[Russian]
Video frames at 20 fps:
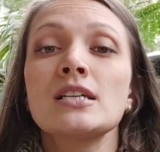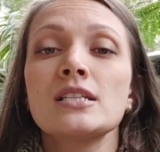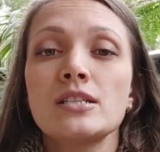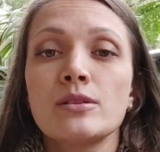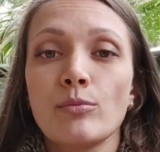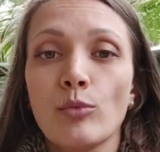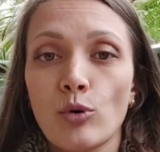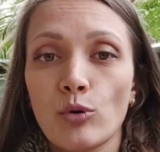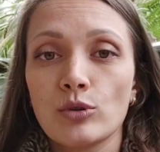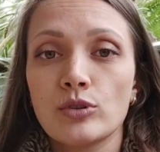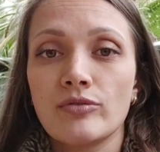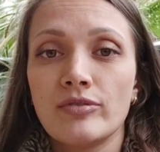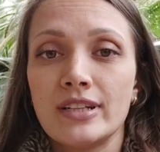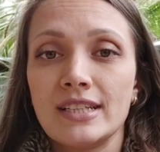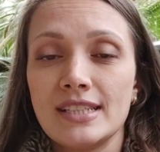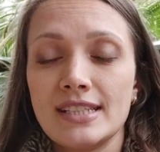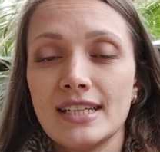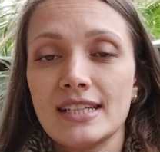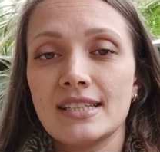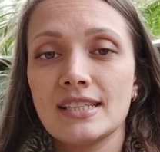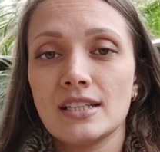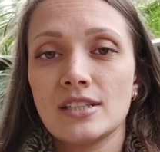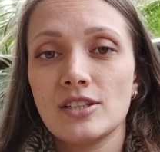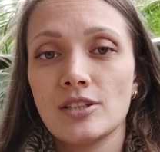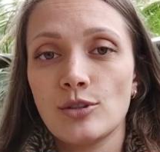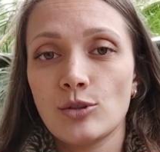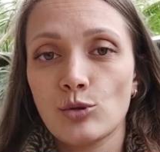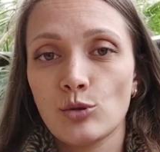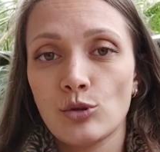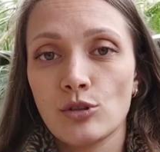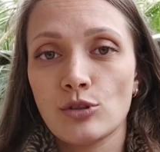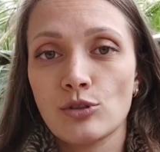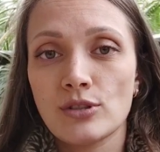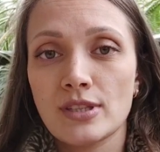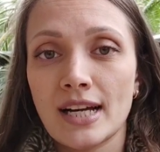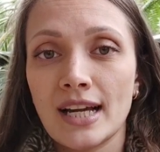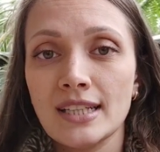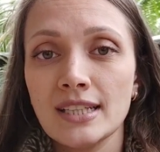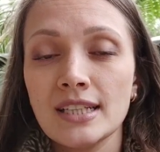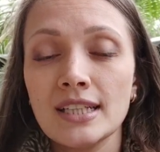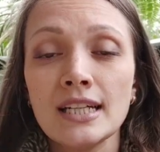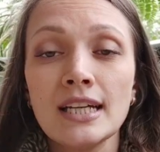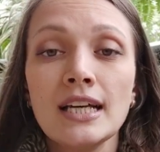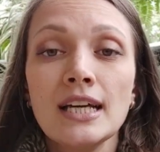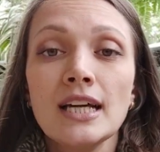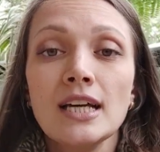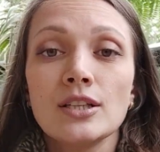смогут влететь на территорию страны,